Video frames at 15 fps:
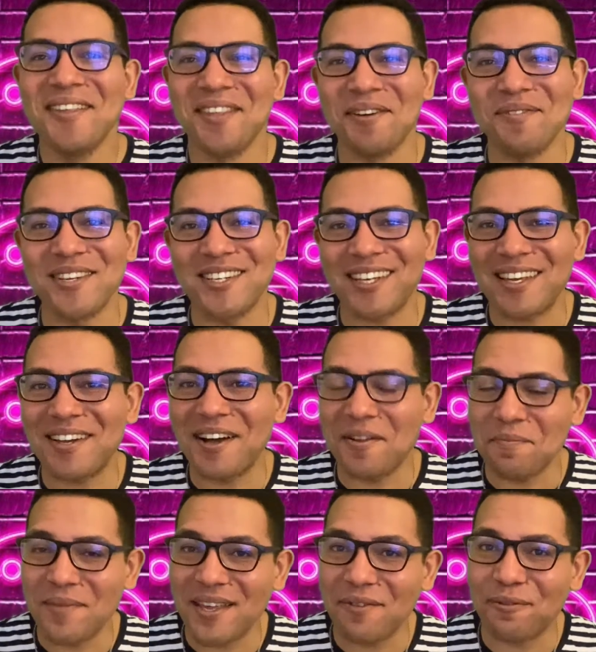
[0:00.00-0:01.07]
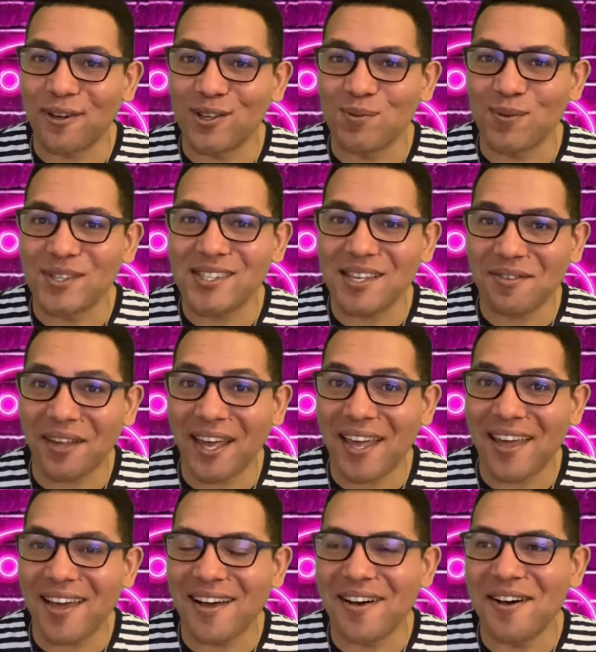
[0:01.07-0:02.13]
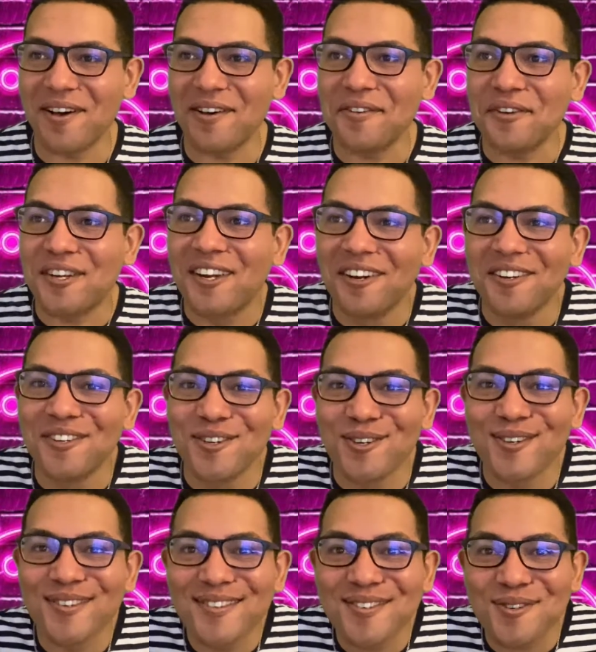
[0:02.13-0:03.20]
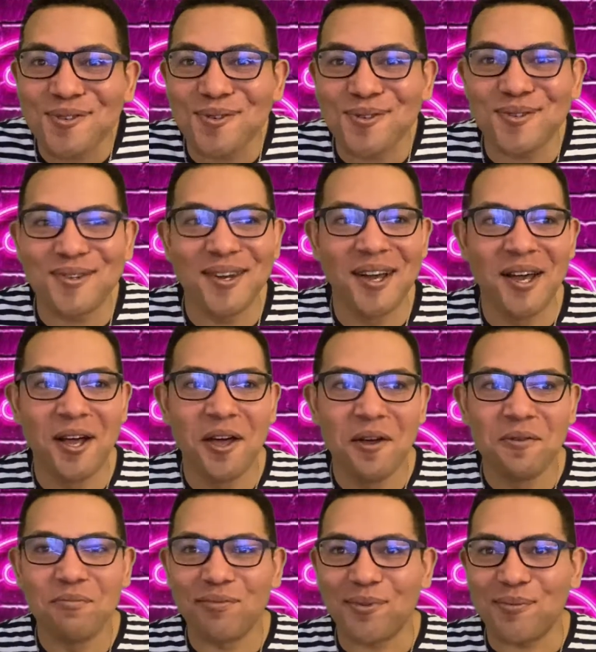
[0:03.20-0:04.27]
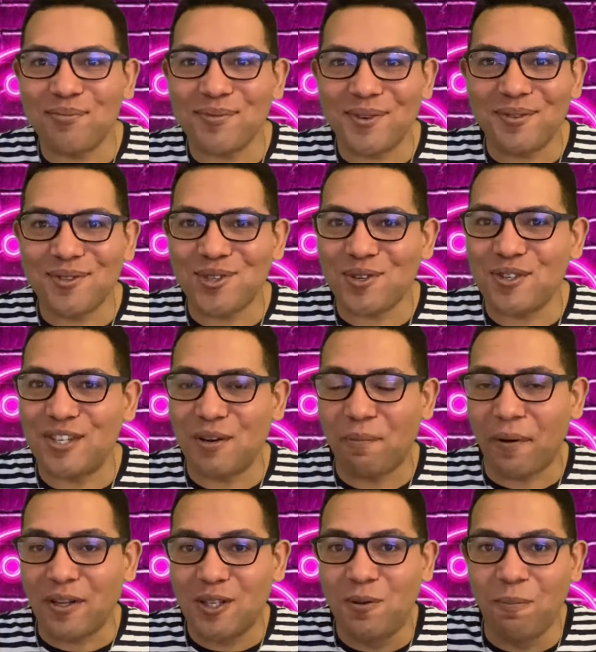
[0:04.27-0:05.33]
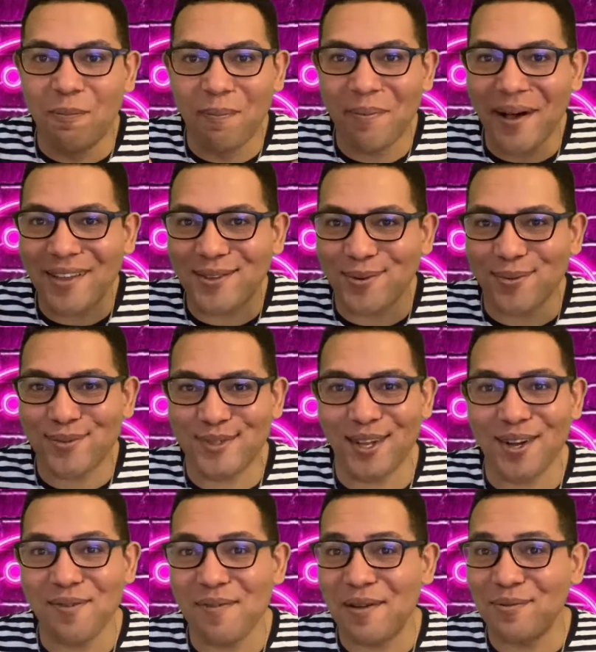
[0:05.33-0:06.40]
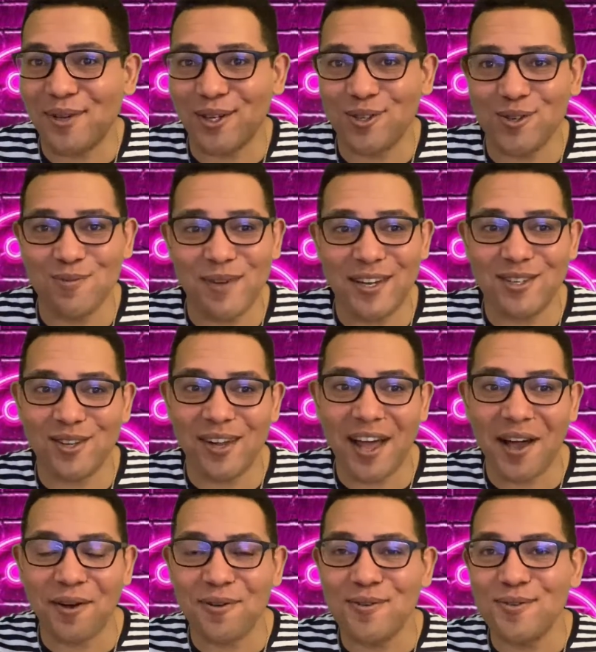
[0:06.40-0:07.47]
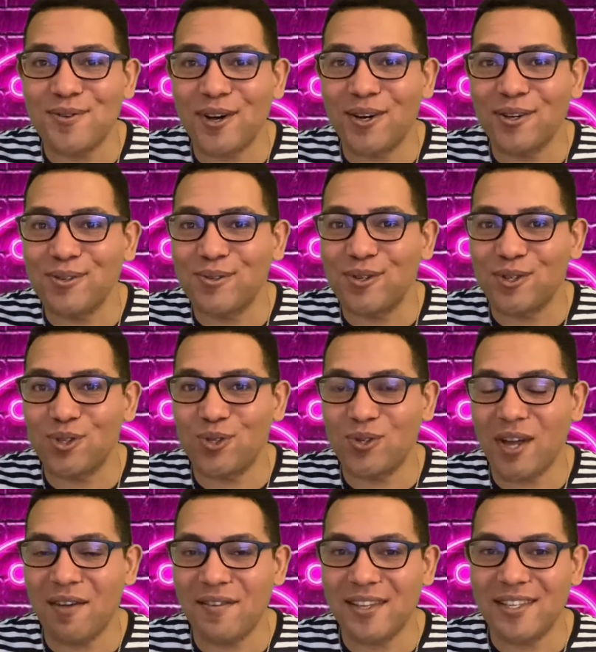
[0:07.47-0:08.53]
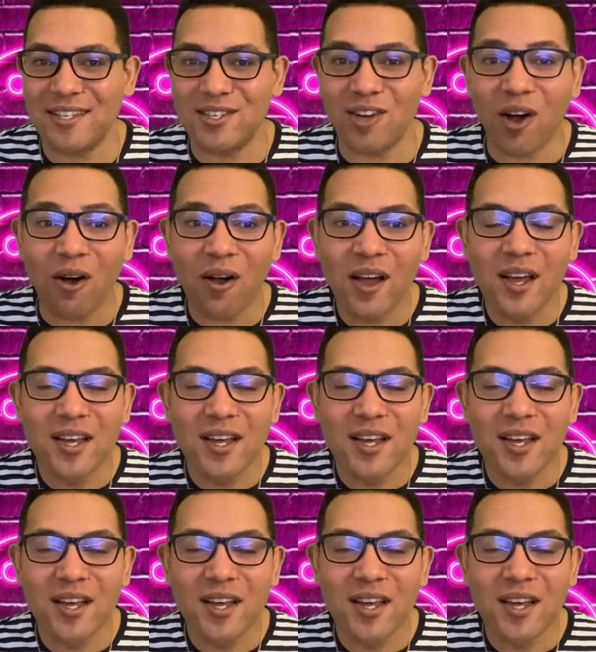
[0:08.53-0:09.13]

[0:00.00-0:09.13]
Non mais je rigole, mais franchement c'est vrai, euh, je j'y pense pas tout le temps, même quand je marche dans la rue ou quand, je suis avec des gens.